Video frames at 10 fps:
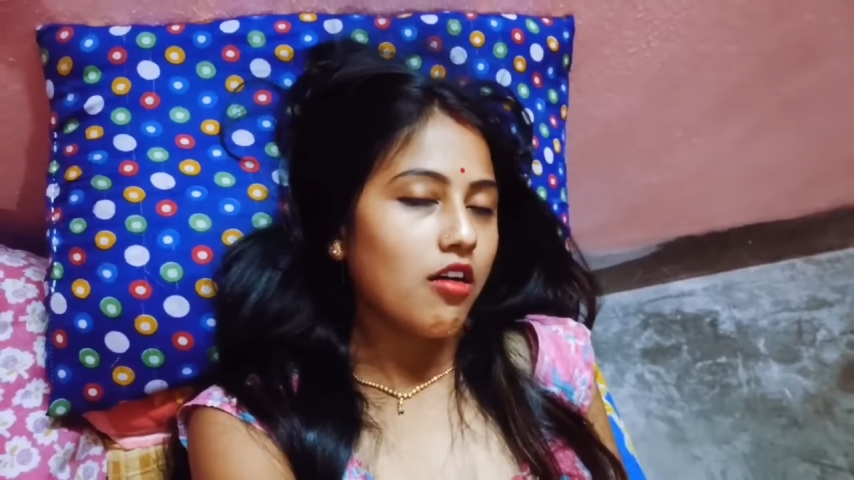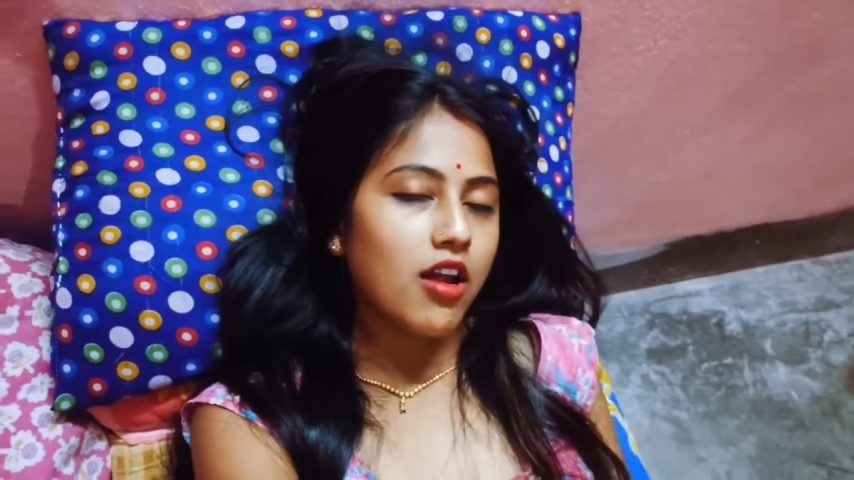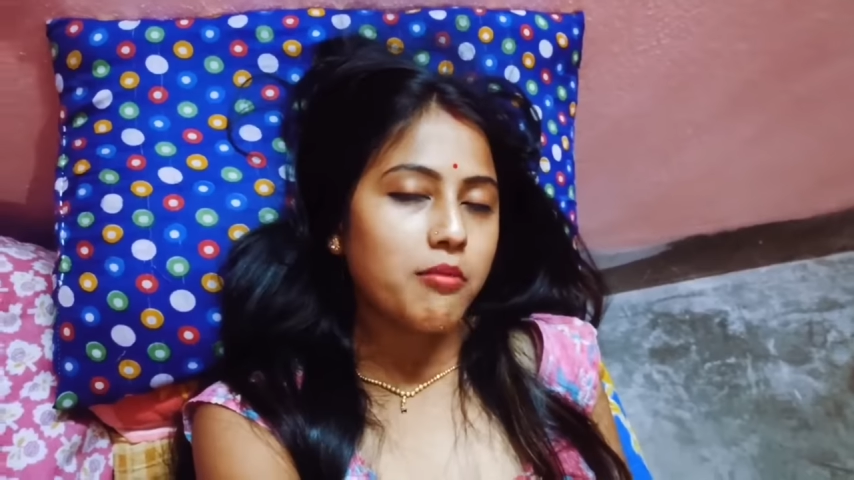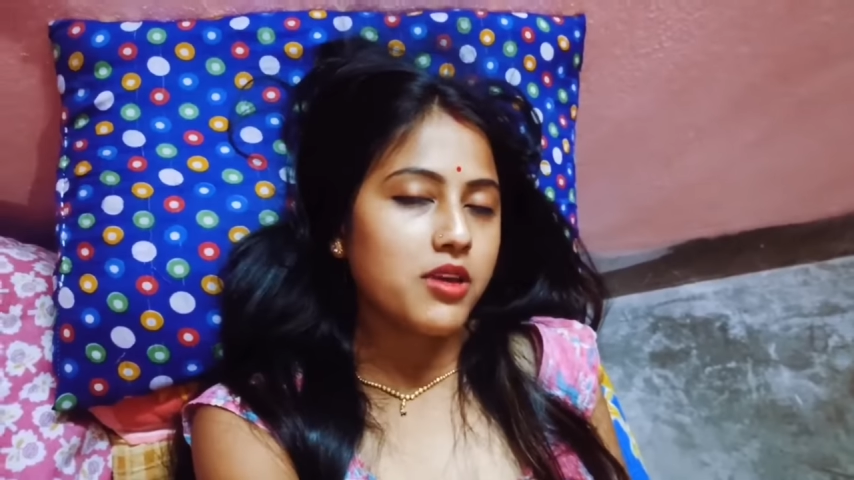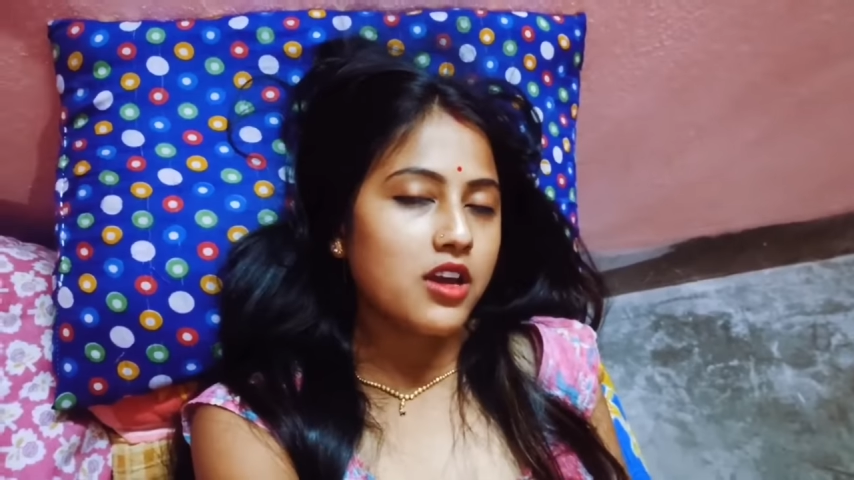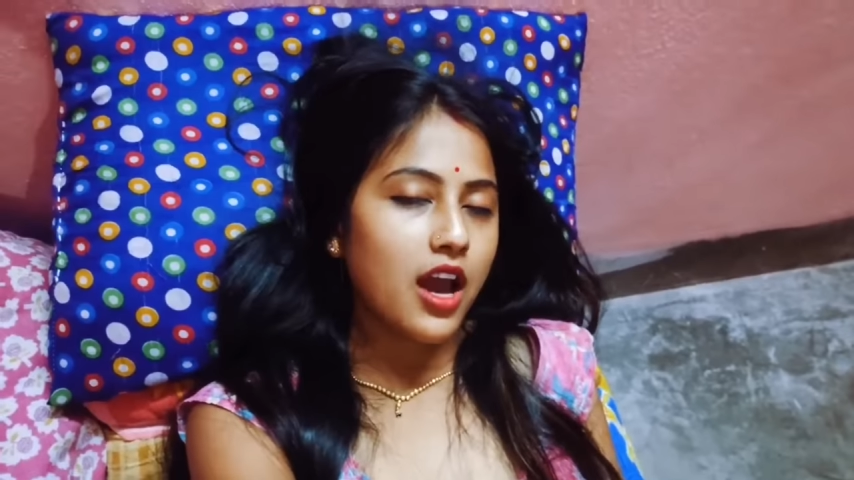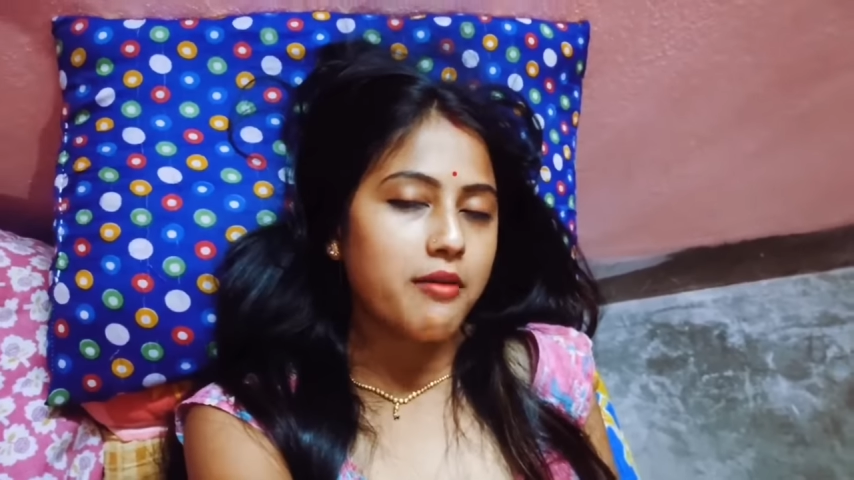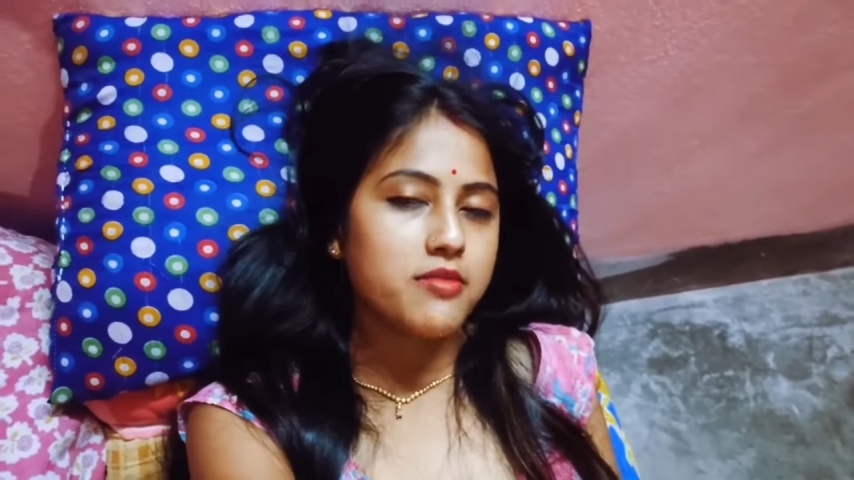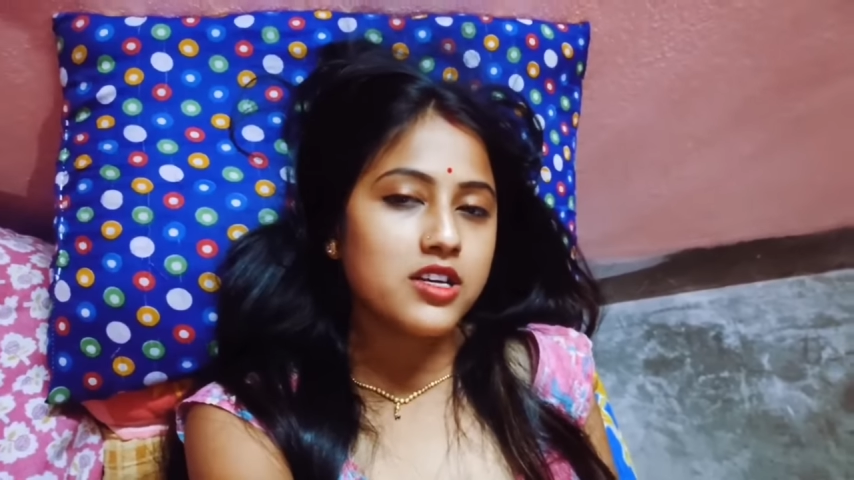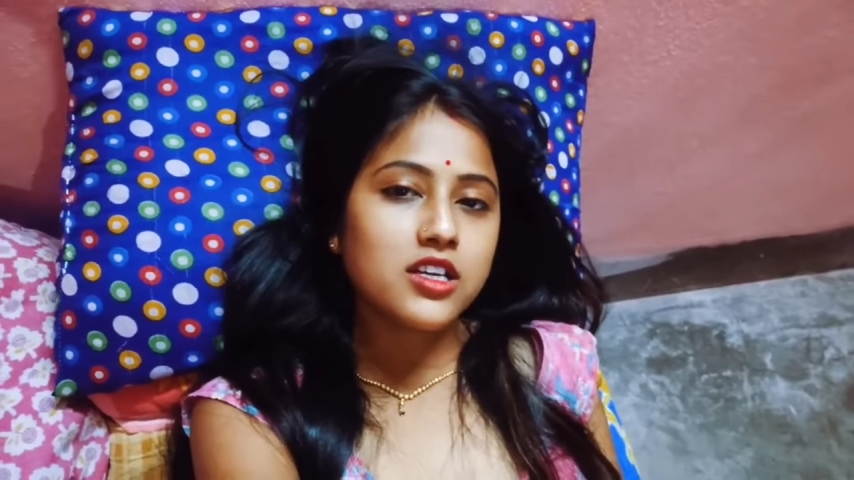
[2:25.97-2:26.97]
কারণ আমি
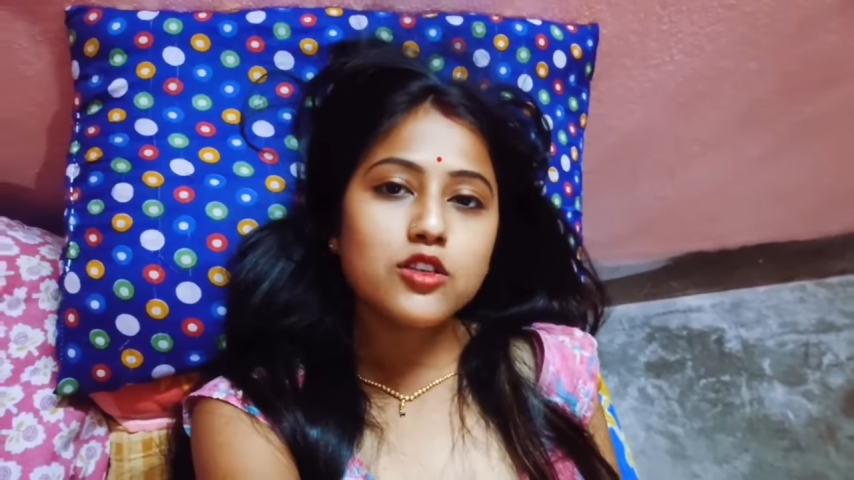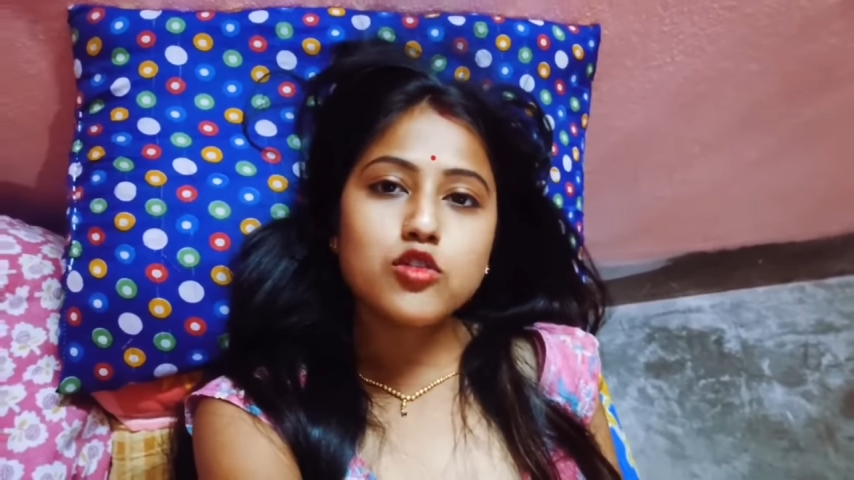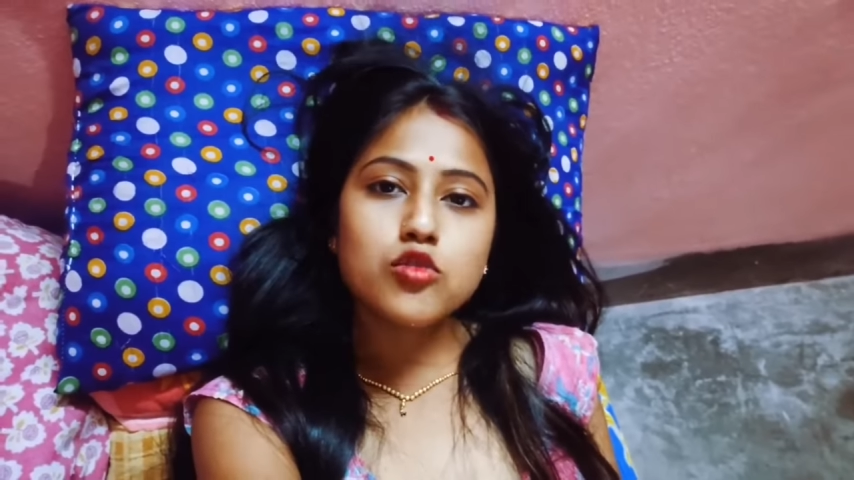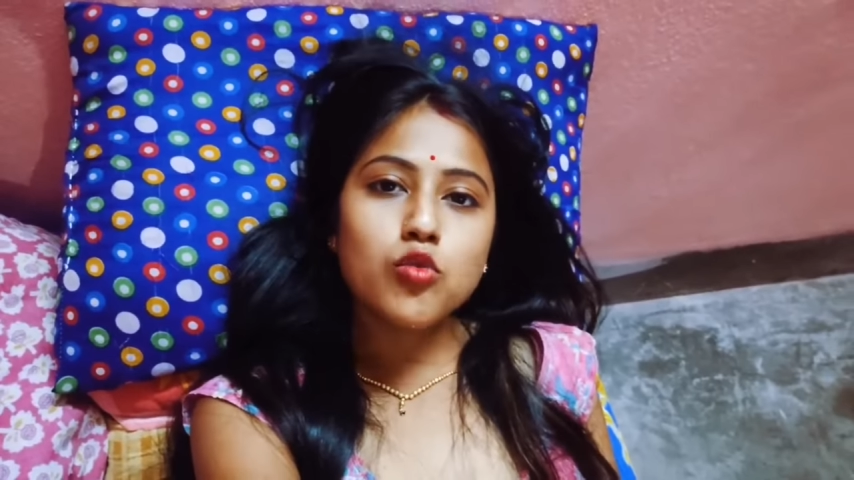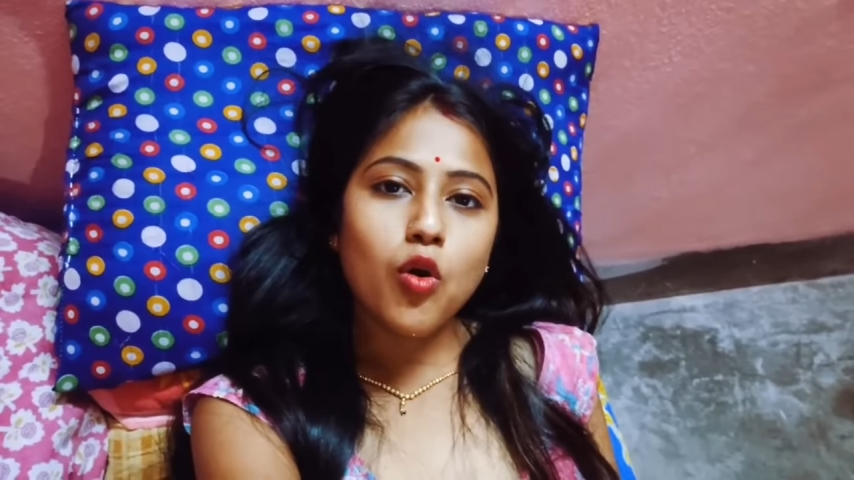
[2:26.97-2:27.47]
আমি কিন্তু